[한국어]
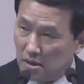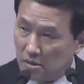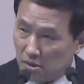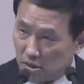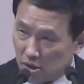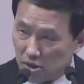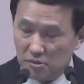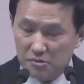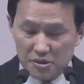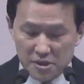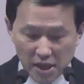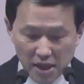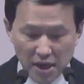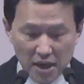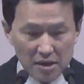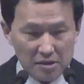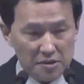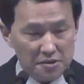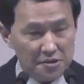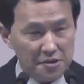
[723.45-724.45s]
우리 여러분 잘
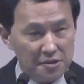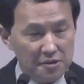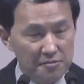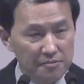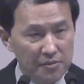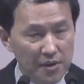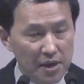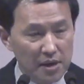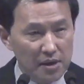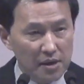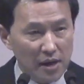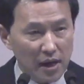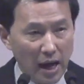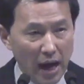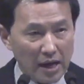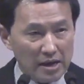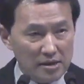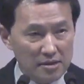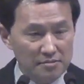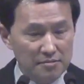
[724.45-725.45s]
아는 것처럼
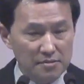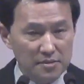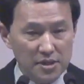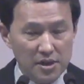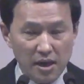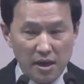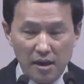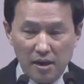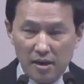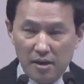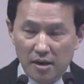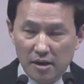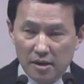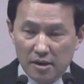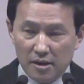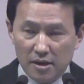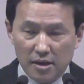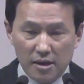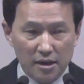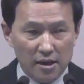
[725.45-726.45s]
가끔 이렇게
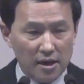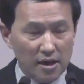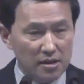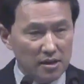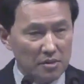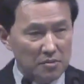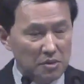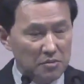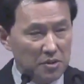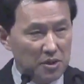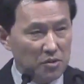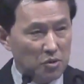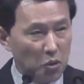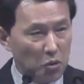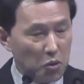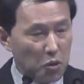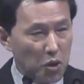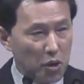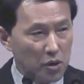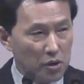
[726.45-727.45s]
길에 가다 보면
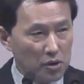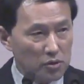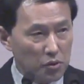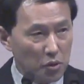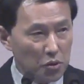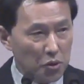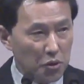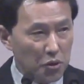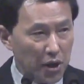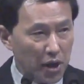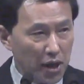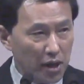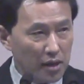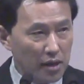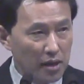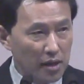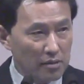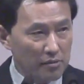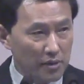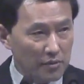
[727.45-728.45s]
도로에, 도로에,